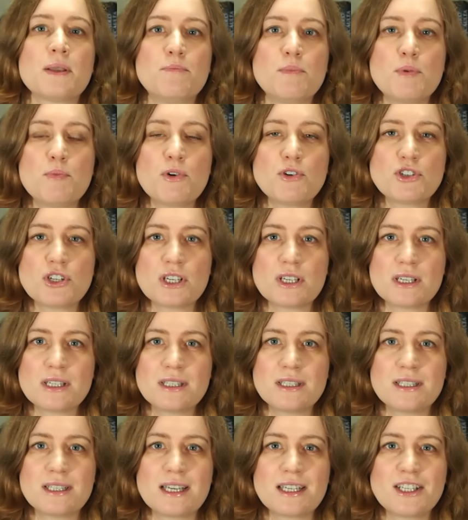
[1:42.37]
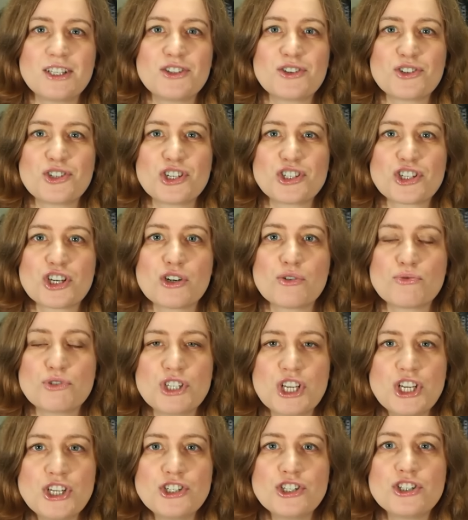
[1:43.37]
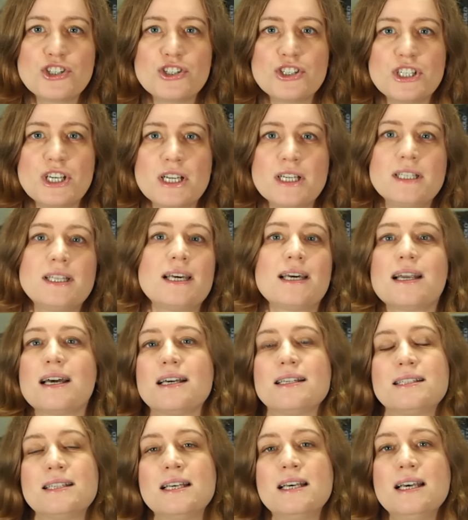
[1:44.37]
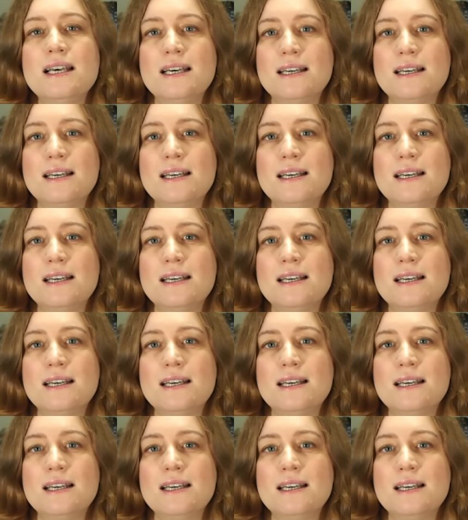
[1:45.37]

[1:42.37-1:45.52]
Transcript: Mimo, że jest taki troszeczkę luźniejszy tydzień, dzień teraz,